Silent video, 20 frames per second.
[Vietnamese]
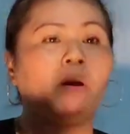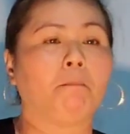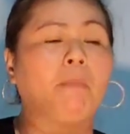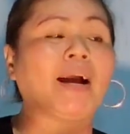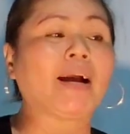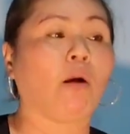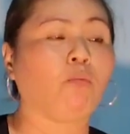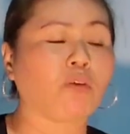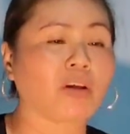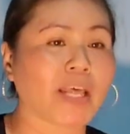
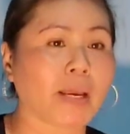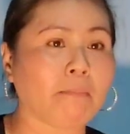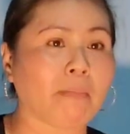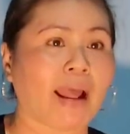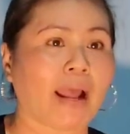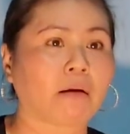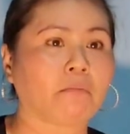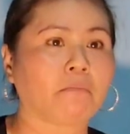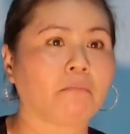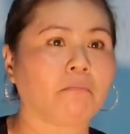Bả không có thấy
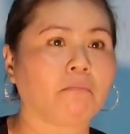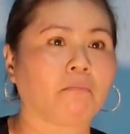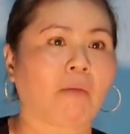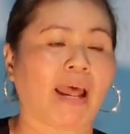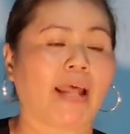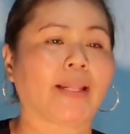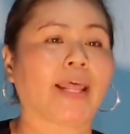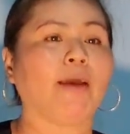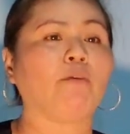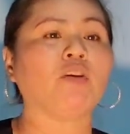mặt,
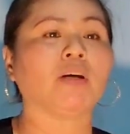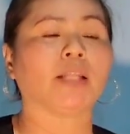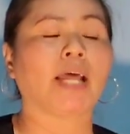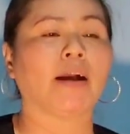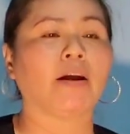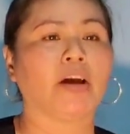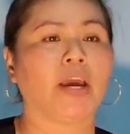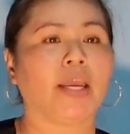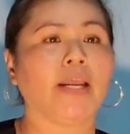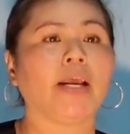mà theo người
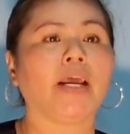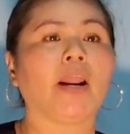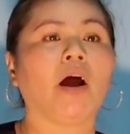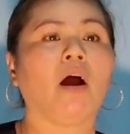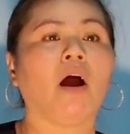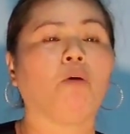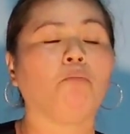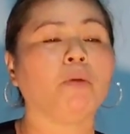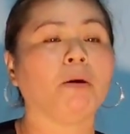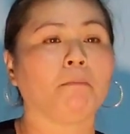ta nghĩ cái
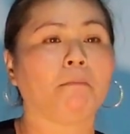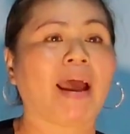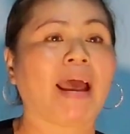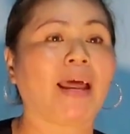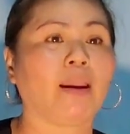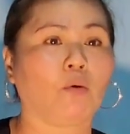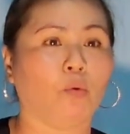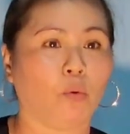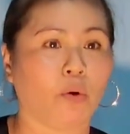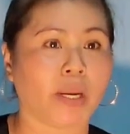đó không biết ma
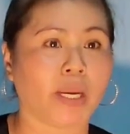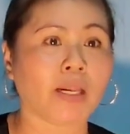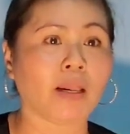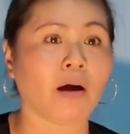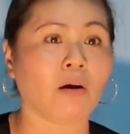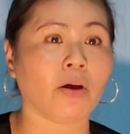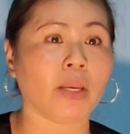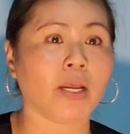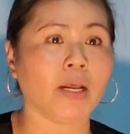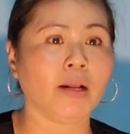đâu, quỷ
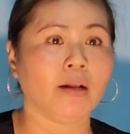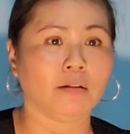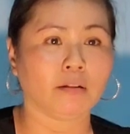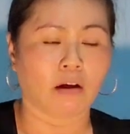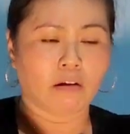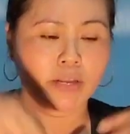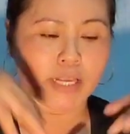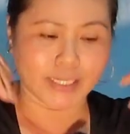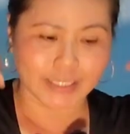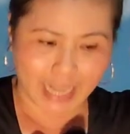thôi.
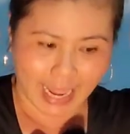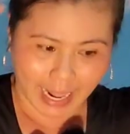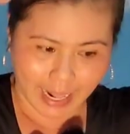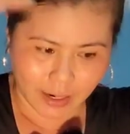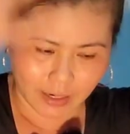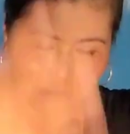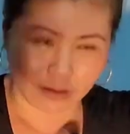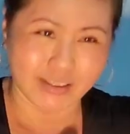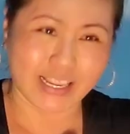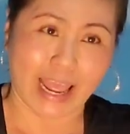Tự vì
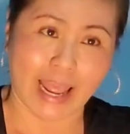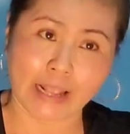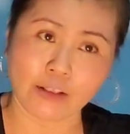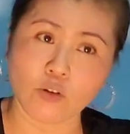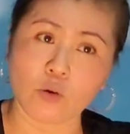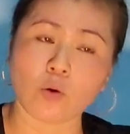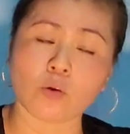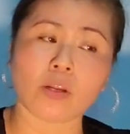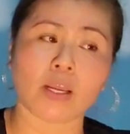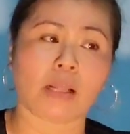xả
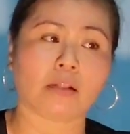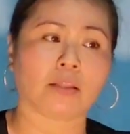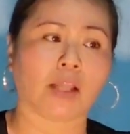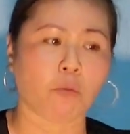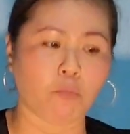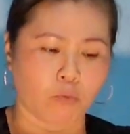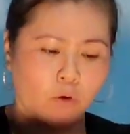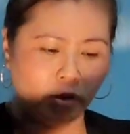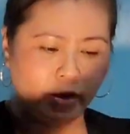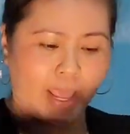xuống vậy,
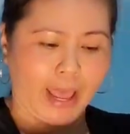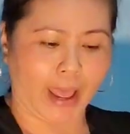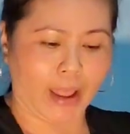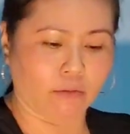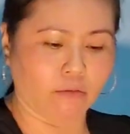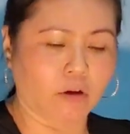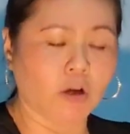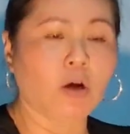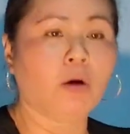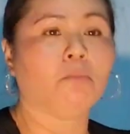tóc nó
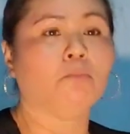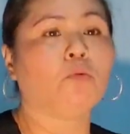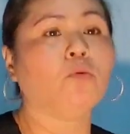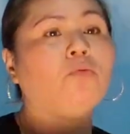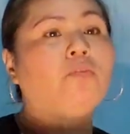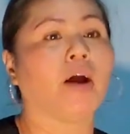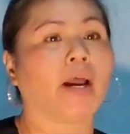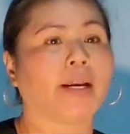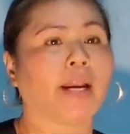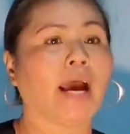dài muốn
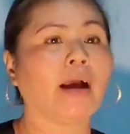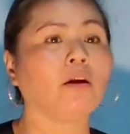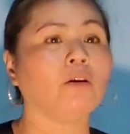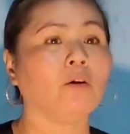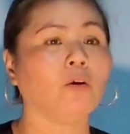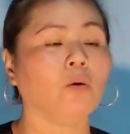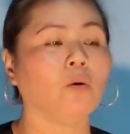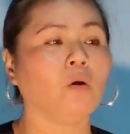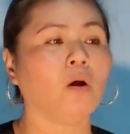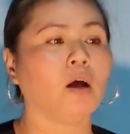vệt đất
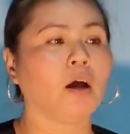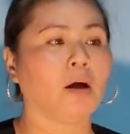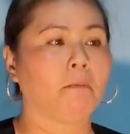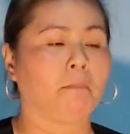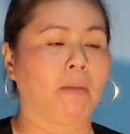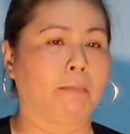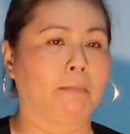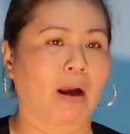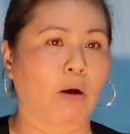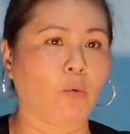luôn,
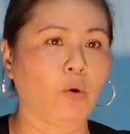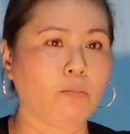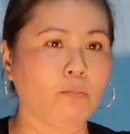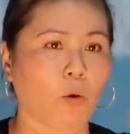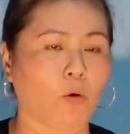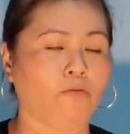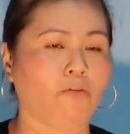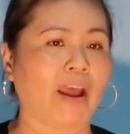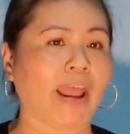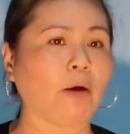mà mặc
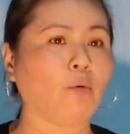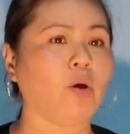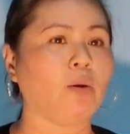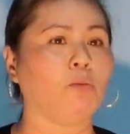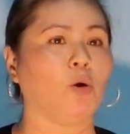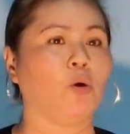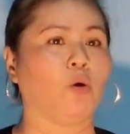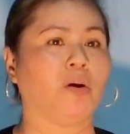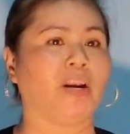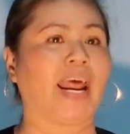
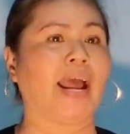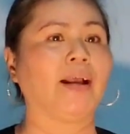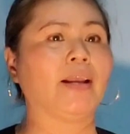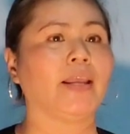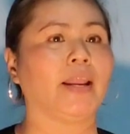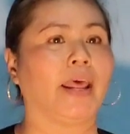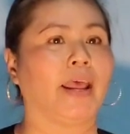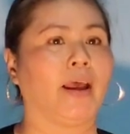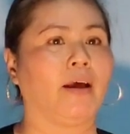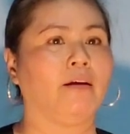nguyên bộ đồ trắng
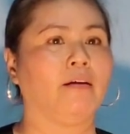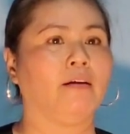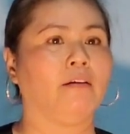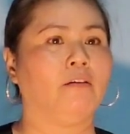vậy nè.